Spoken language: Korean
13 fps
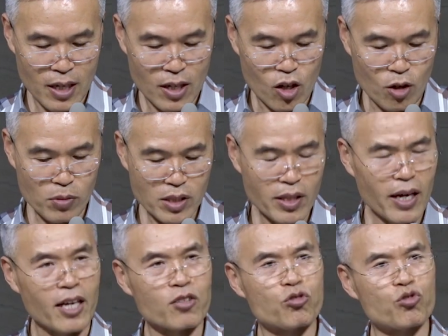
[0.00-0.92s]
여러분
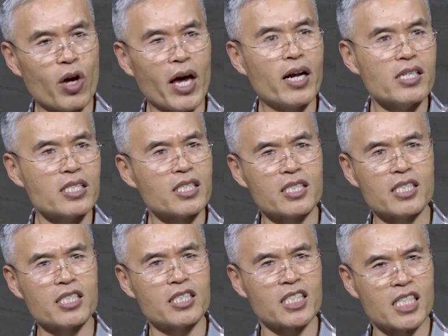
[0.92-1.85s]
근데 죄를
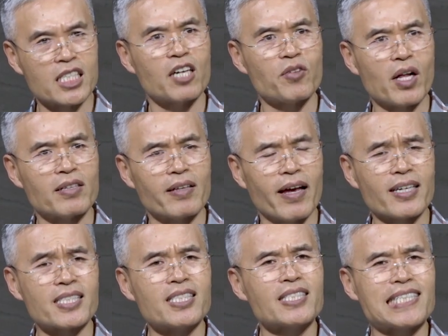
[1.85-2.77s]
짓기, 짓게 될 때
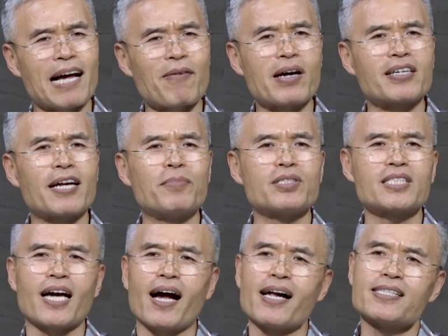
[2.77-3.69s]
그 상황을 한번
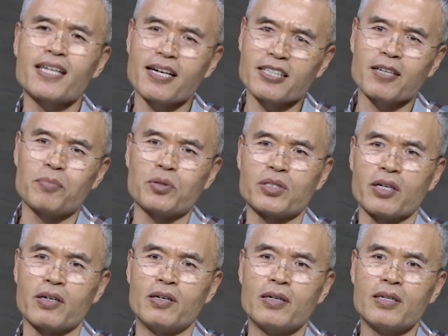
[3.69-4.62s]
잘 생각해
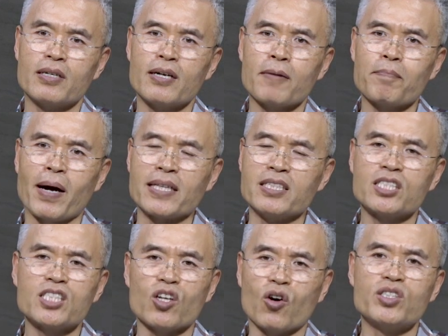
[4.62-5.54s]
보세요.
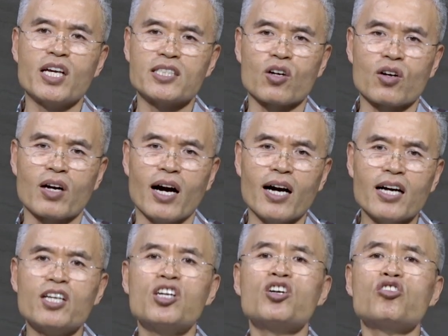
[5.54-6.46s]
반드시 어디에선가
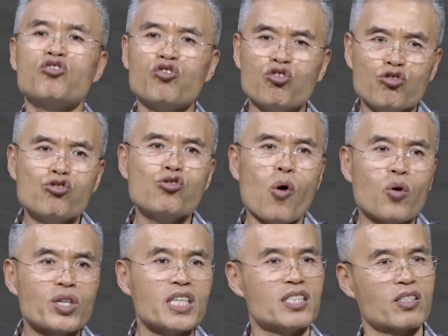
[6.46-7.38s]

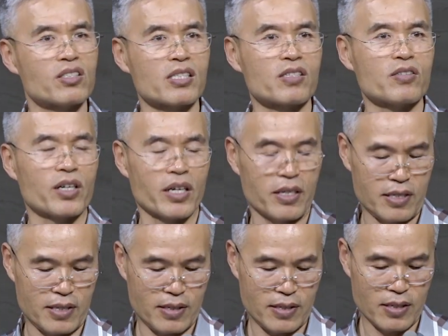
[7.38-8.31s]
유혹이 있었을 거예요.
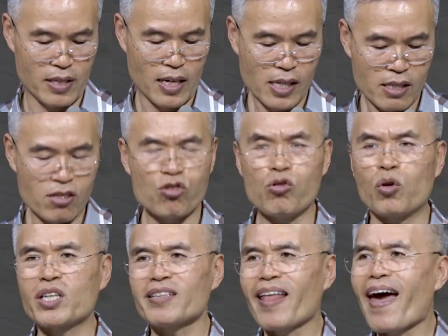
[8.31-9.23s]
그
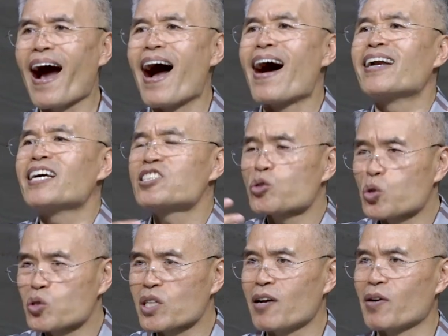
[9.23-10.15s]
유혹이 내 안에서
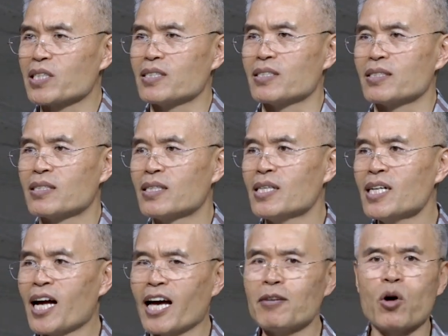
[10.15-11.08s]
솟아나왔든
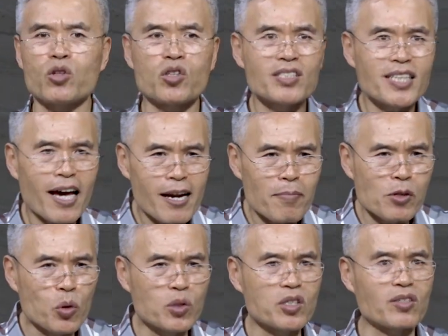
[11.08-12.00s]
아니면 어떤 사람을
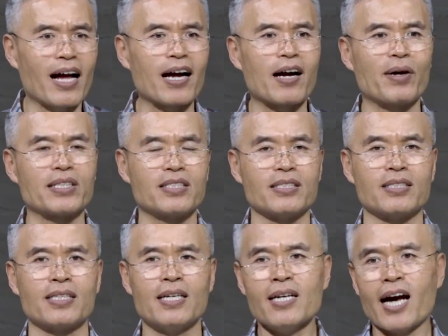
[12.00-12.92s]
통해서 다가왔든
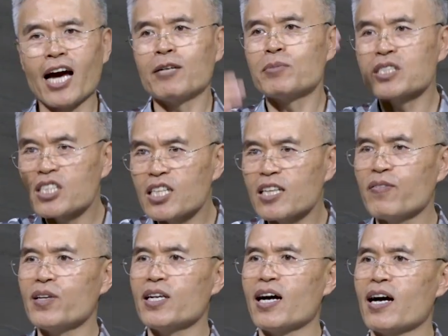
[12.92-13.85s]
아니면
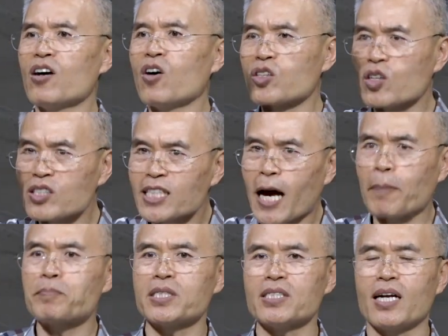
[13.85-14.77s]
TV나 어떤
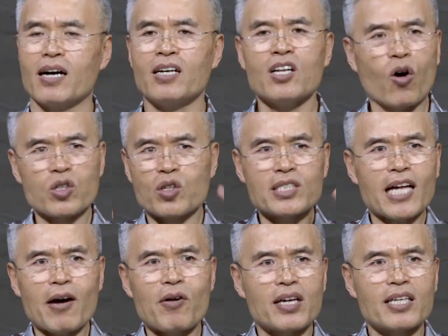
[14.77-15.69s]
잡지나 어떤
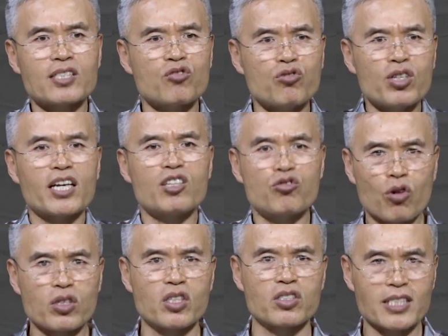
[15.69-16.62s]
상황에서 우리에게
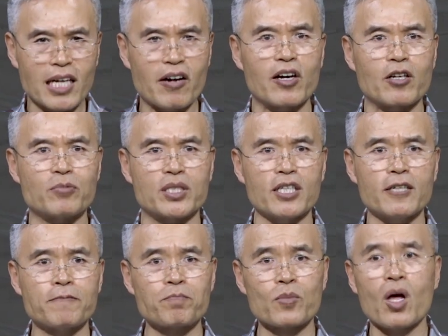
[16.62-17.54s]
주어졌던 상관없이
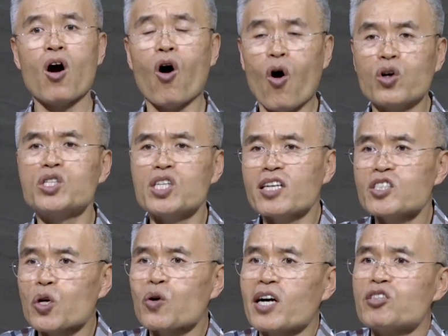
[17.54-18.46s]

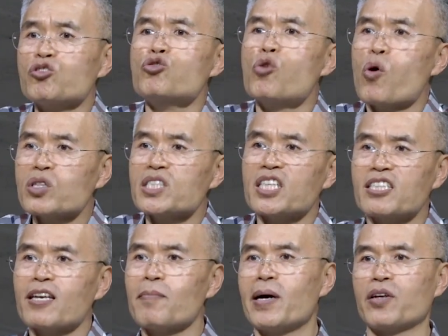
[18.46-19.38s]
어디에선가 유혹은
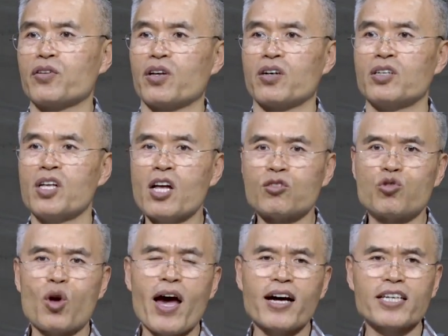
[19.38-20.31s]
있게 마련해요
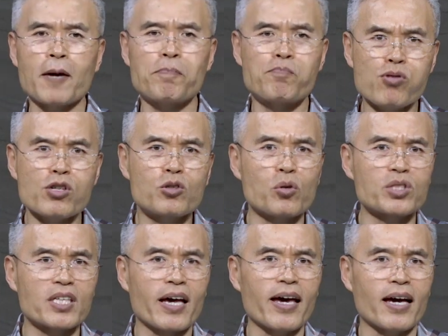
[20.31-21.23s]
죄악의
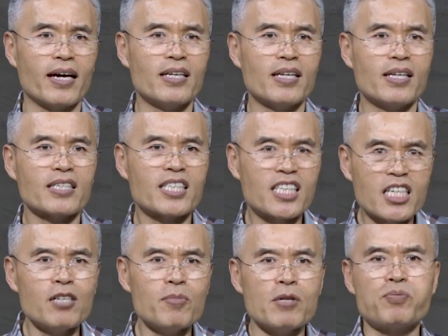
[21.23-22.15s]
불꽃에
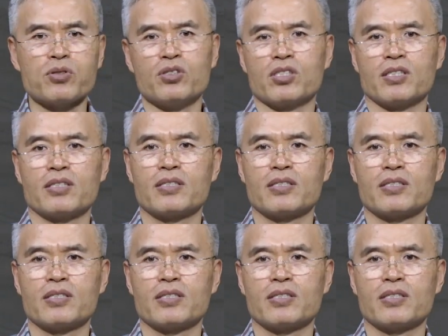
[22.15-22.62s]
기름을 붓는